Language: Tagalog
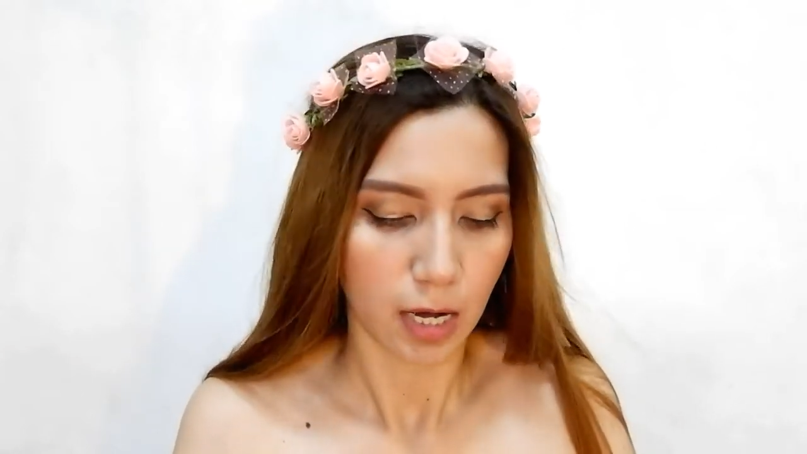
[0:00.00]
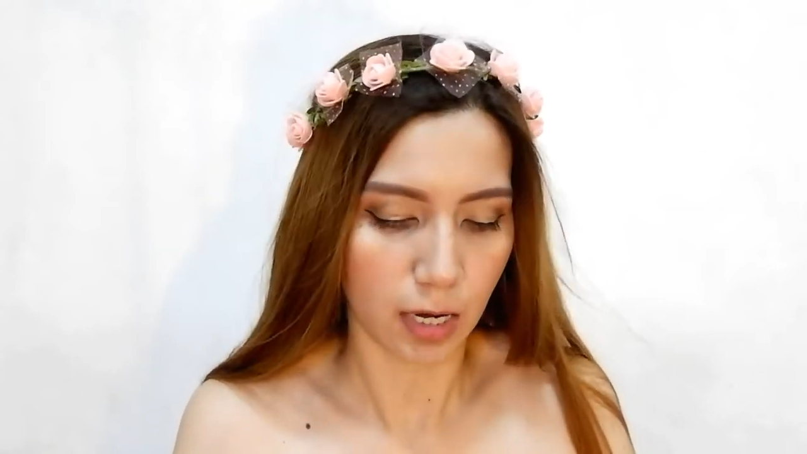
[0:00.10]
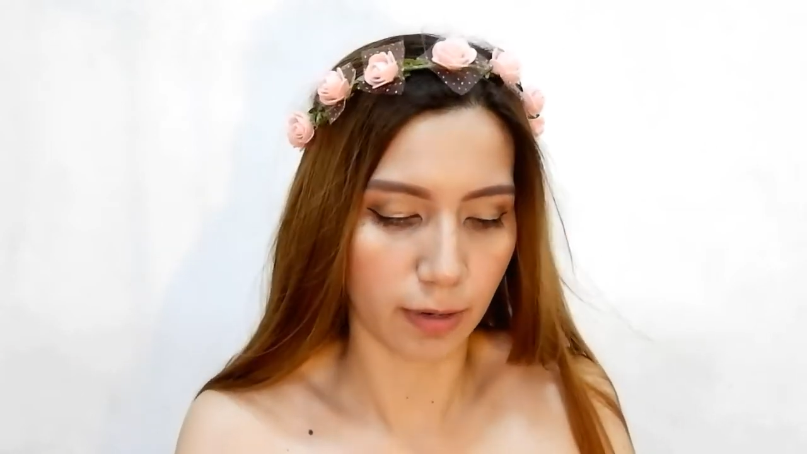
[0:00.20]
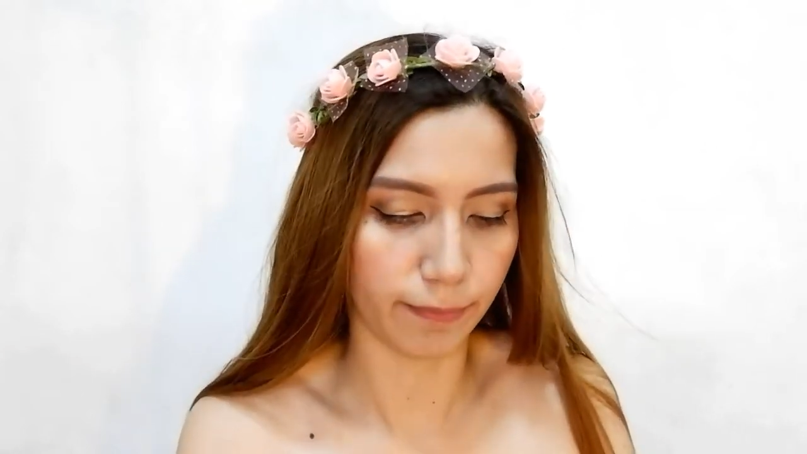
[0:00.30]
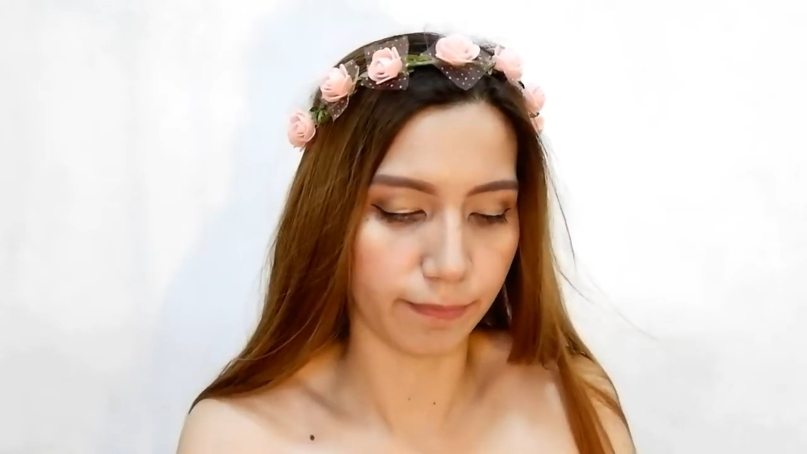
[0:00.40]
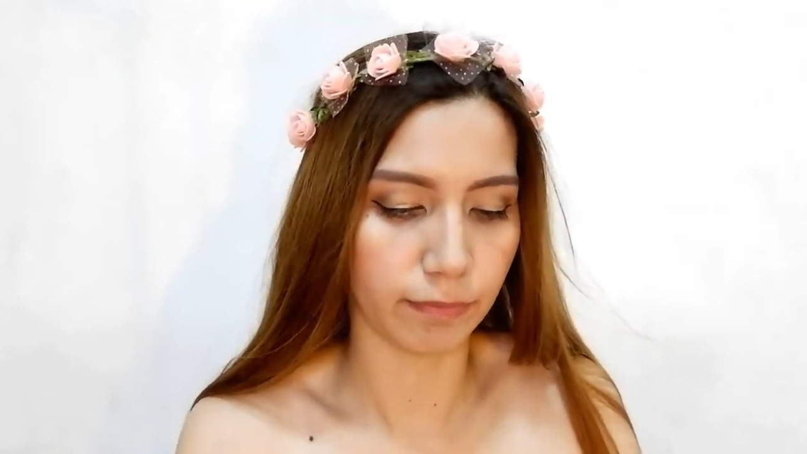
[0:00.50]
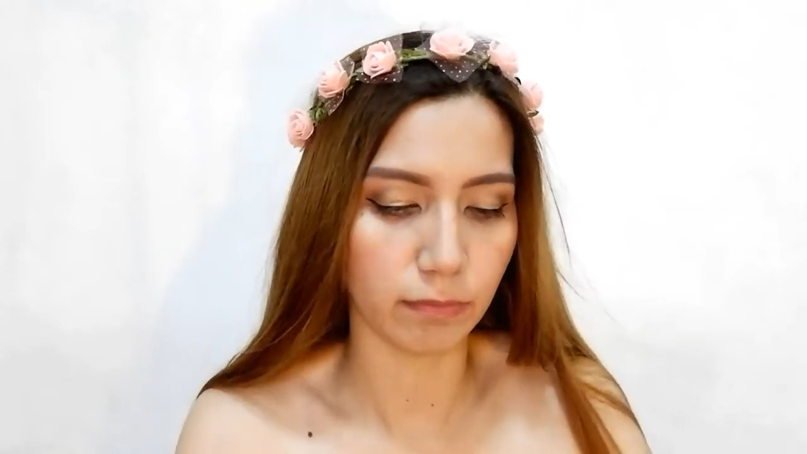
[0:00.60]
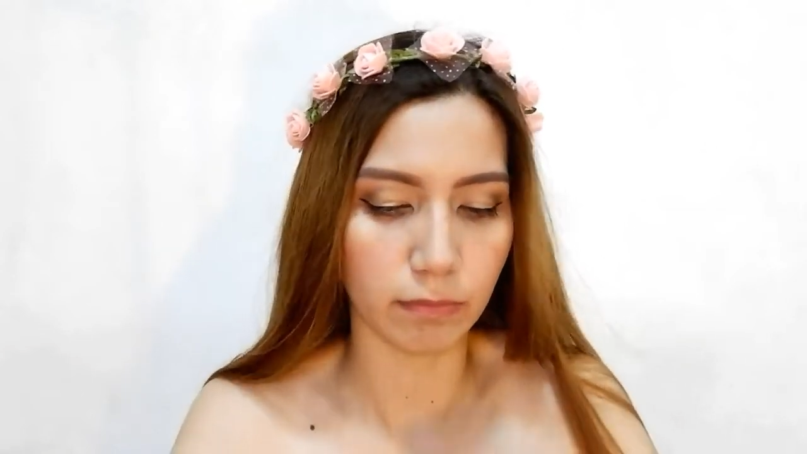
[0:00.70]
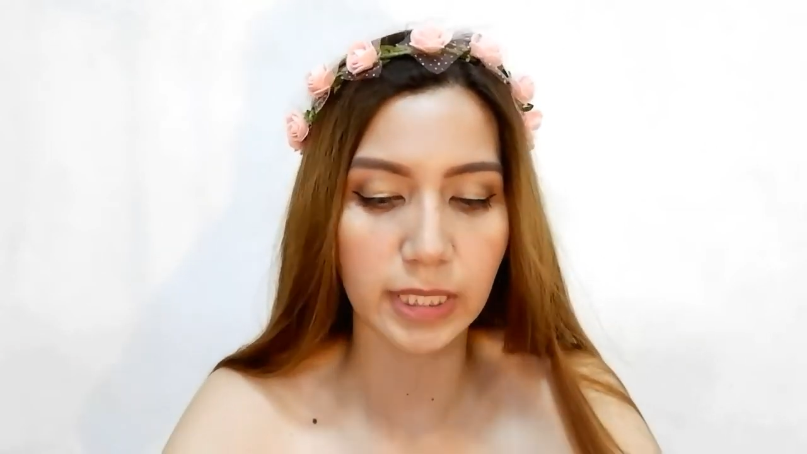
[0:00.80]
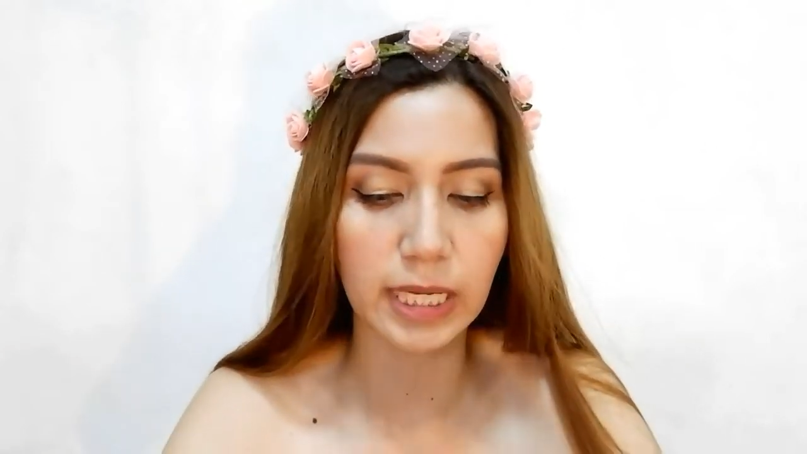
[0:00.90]
um,
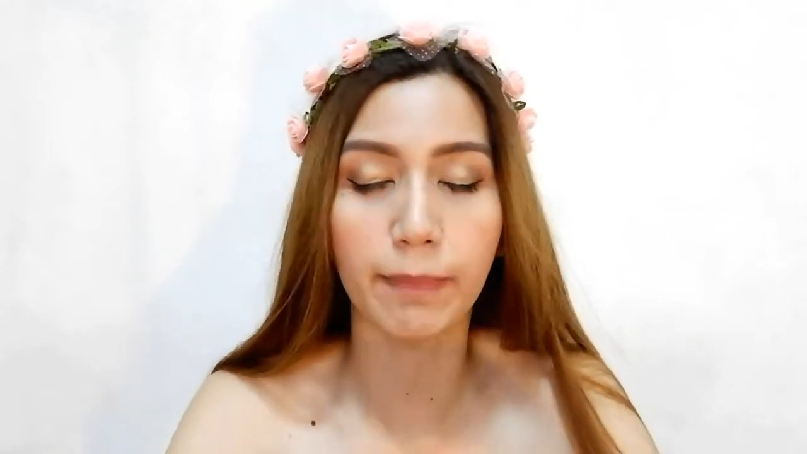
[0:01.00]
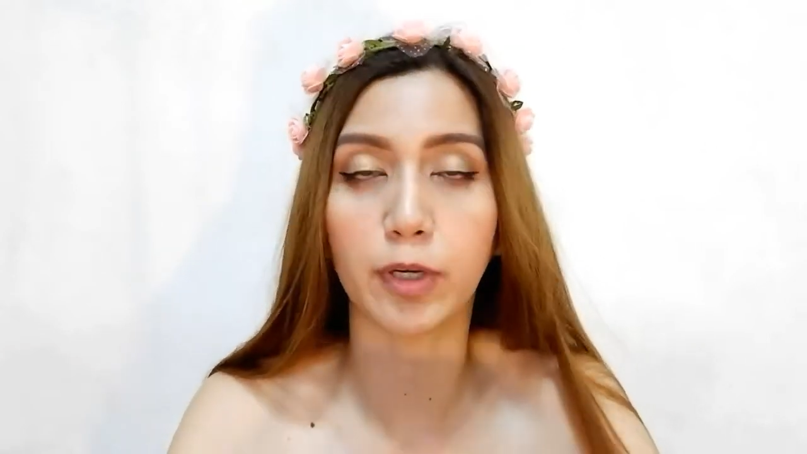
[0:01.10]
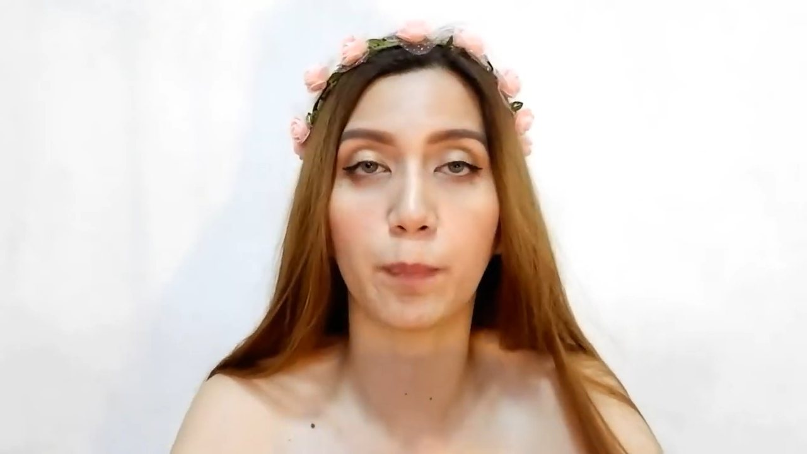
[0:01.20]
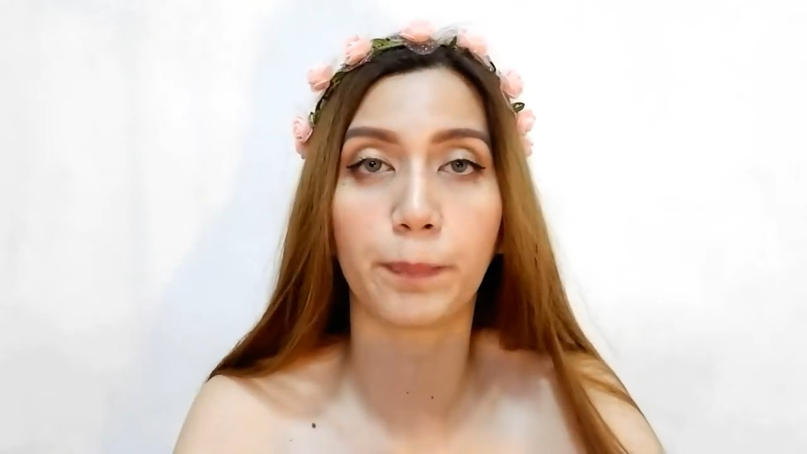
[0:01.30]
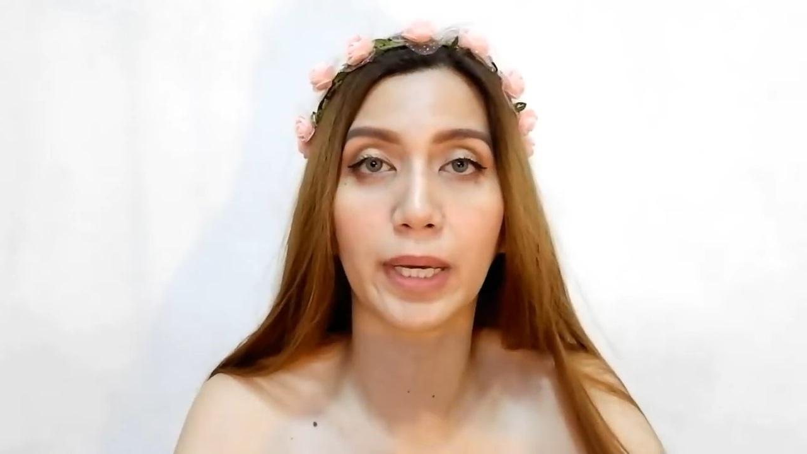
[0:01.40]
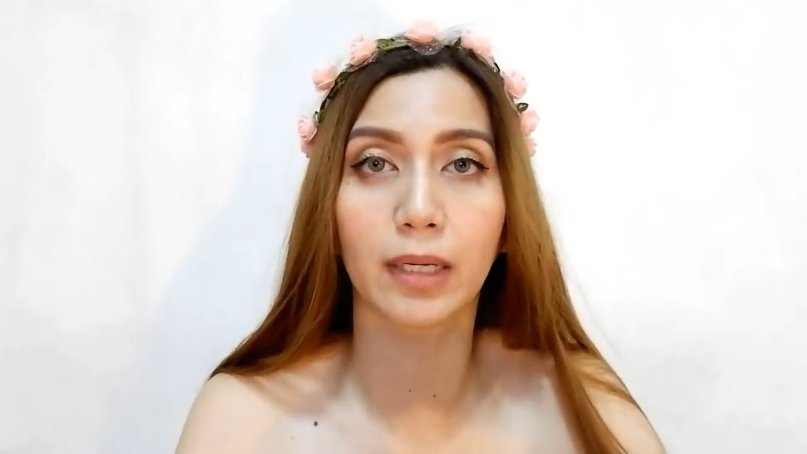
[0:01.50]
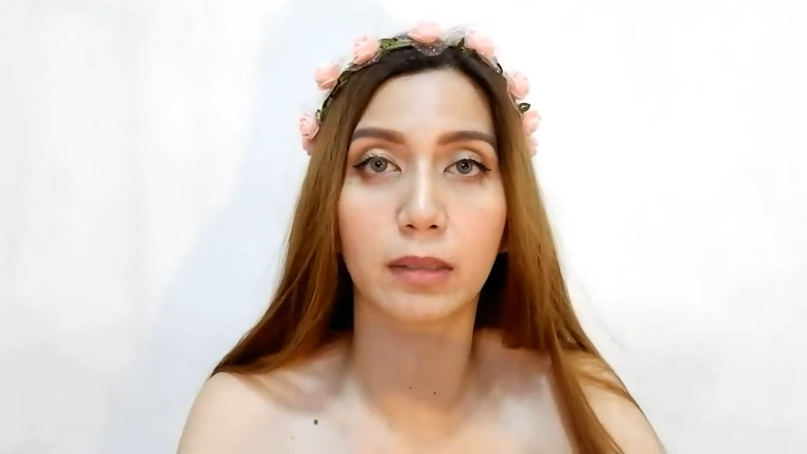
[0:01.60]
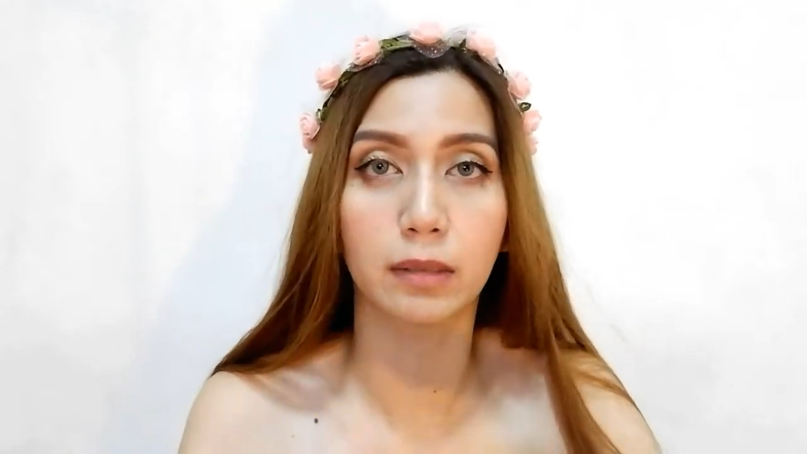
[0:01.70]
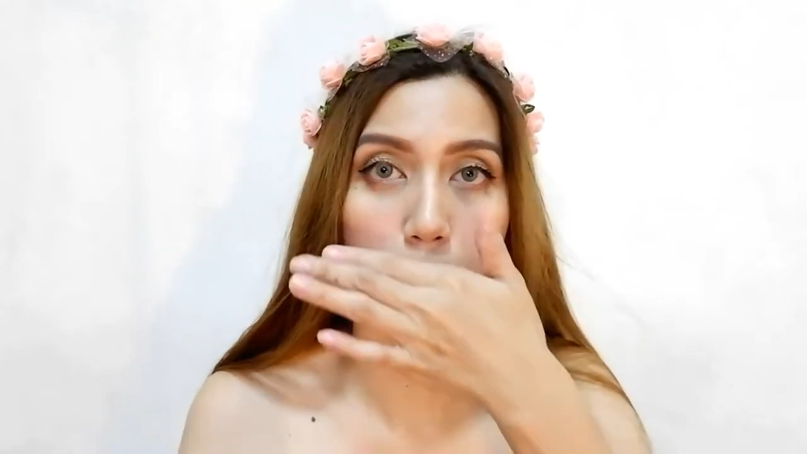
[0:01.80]
madami yung pink,